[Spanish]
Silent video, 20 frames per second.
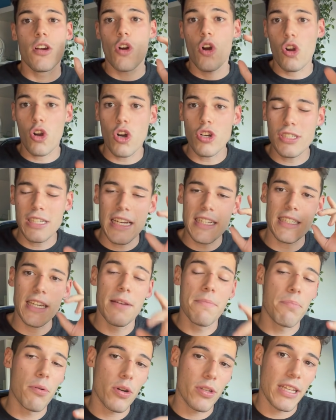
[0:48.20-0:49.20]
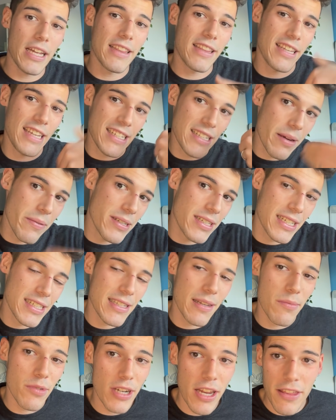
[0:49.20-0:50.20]
Cosas importantes, ya sabéis que
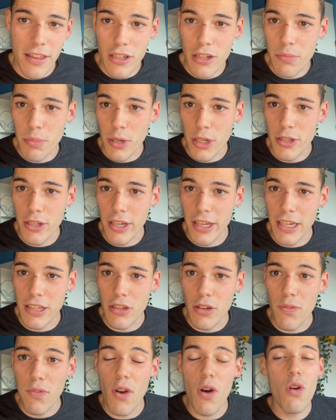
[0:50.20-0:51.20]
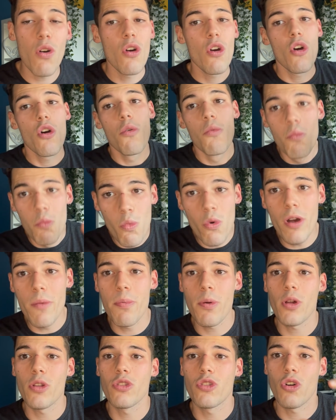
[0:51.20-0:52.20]
estamos lanzando el proyecto CryptoFlow, muy
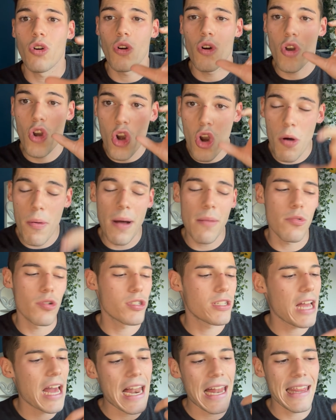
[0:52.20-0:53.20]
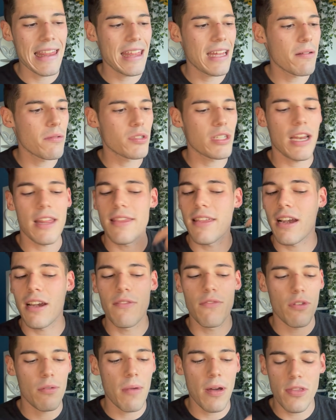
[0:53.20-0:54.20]
pronto lo vamos a lanzar, vamos a lanzar la
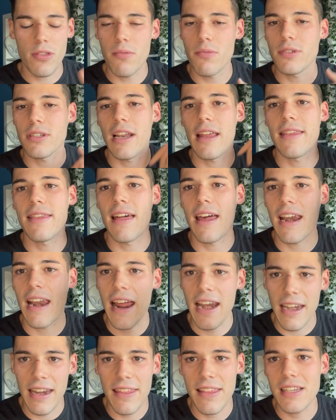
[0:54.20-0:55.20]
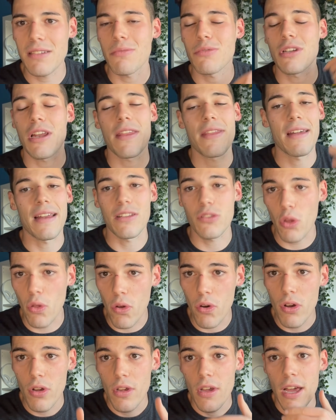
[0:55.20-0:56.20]
información, vamos a lanzar las redes, vamos a lanzar
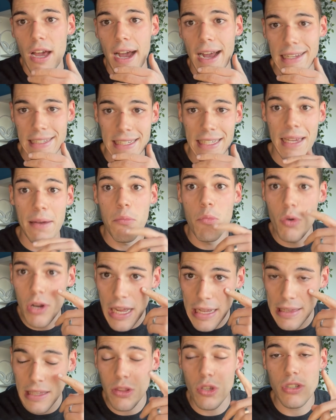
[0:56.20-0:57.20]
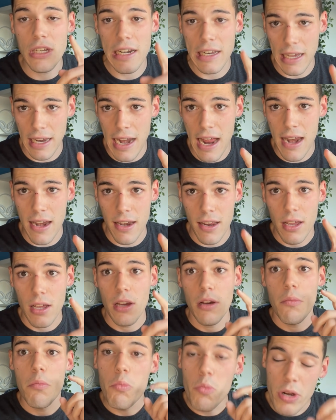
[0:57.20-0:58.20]
todo, así que muy atentos al canal,
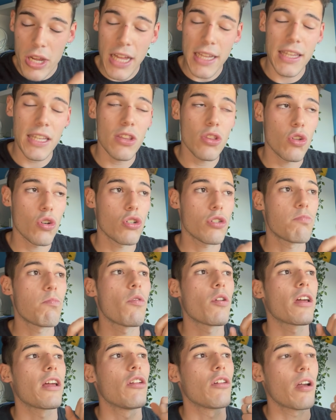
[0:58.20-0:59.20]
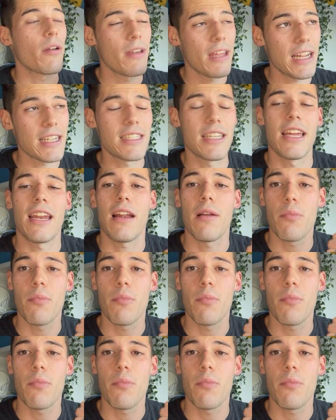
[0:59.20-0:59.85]
muy atentos porque lo que viene a ser el